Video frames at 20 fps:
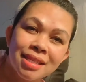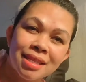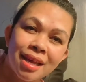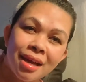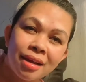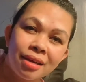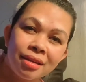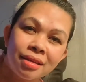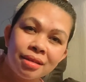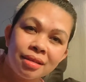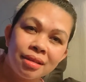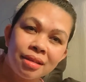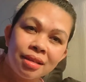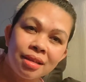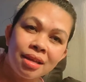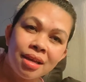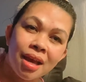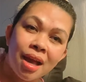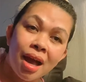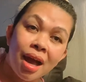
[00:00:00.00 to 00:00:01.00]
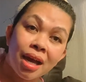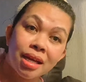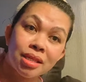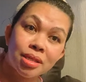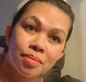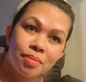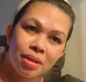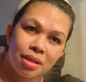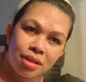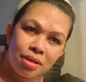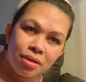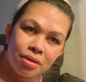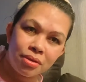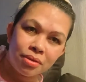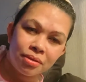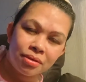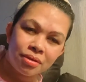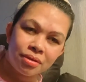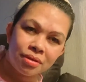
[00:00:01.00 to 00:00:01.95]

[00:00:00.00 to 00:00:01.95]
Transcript: ng husband nyo